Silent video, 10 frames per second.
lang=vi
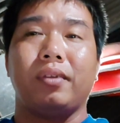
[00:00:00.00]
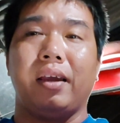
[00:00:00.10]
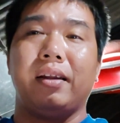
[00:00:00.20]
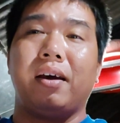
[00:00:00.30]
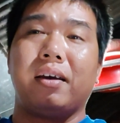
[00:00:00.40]

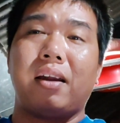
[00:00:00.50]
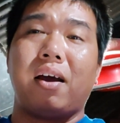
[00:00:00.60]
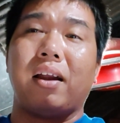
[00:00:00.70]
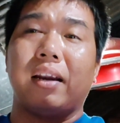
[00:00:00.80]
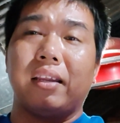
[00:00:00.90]
thì nó
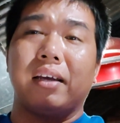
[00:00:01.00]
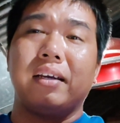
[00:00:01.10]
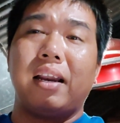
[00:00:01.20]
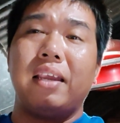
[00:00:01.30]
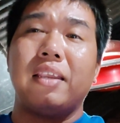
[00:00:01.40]
đó là những
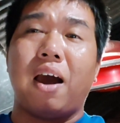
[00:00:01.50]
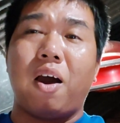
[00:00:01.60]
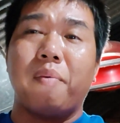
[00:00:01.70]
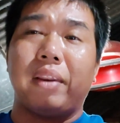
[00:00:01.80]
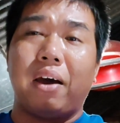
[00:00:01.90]
cái lý
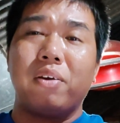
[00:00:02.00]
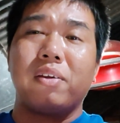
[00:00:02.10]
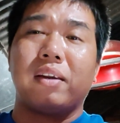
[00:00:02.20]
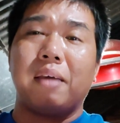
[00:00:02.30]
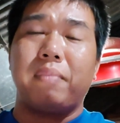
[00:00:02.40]
do mình nói
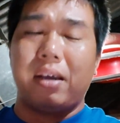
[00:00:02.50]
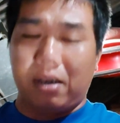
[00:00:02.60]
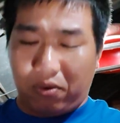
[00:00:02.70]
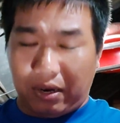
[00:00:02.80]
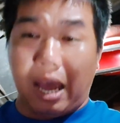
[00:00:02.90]
cho anh em biết
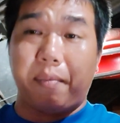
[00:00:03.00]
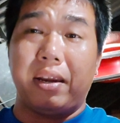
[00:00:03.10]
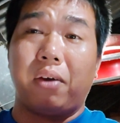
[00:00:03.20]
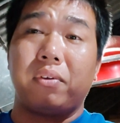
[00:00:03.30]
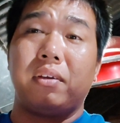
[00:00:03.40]
là con gà
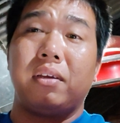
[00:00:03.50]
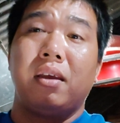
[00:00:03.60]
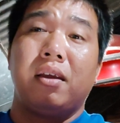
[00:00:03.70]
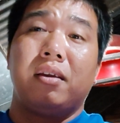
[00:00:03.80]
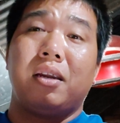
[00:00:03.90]
bị nó
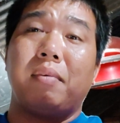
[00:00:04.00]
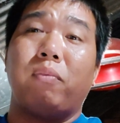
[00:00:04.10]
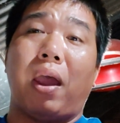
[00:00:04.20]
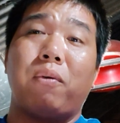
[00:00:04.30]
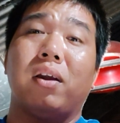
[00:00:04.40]
nó bị
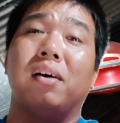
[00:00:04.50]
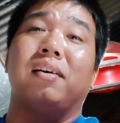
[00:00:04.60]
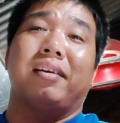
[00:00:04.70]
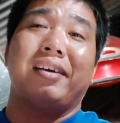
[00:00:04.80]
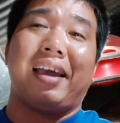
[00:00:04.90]
quẹo
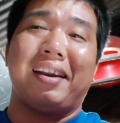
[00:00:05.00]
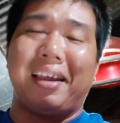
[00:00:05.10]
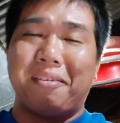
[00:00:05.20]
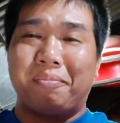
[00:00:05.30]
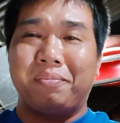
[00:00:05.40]
lường đó nghe anh
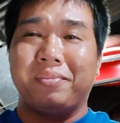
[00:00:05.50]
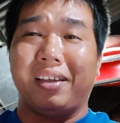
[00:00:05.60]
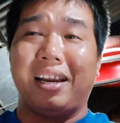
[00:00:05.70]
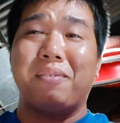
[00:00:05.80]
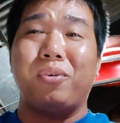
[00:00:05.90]
em
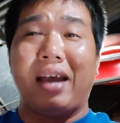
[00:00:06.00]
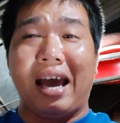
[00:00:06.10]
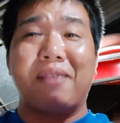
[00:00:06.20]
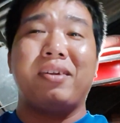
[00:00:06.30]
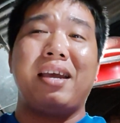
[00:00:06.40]
anh em nuôi gà
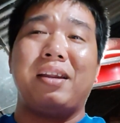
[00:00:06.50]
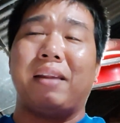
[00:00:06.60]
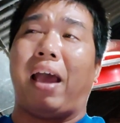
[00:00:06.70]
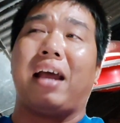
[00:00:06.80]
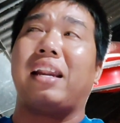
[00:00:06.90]
anh em đấy anh
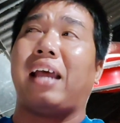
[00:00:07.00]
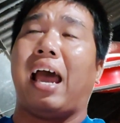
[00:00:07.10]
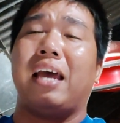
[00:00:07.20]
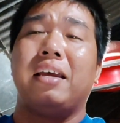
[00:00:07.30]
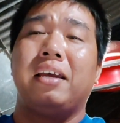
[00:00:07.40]
em thả ra
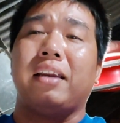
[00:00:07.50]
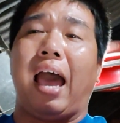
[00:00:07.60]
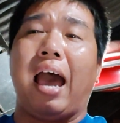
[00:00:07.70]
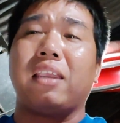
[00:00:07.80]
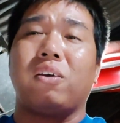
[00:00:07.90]

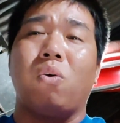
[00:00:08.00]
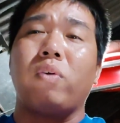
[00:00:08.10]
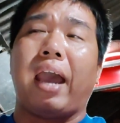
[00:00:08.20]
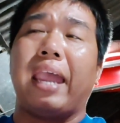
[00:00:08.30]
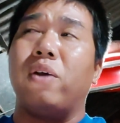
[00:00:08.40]
thả cho ngủ
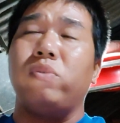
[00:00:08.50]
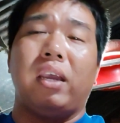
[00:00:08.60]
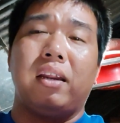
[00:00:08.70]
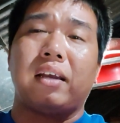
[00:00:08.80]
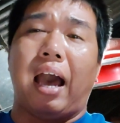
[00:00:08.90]
cây ngủ
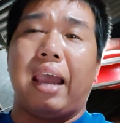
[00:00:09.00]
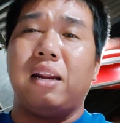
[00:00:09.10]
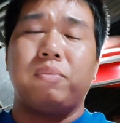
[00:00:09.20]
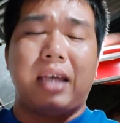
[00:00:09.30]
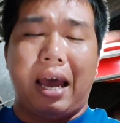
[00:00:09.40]
gì nó cãi nó
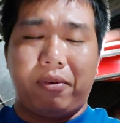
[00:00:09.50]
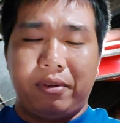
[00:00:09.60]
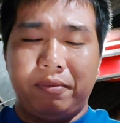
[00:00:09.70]
không sao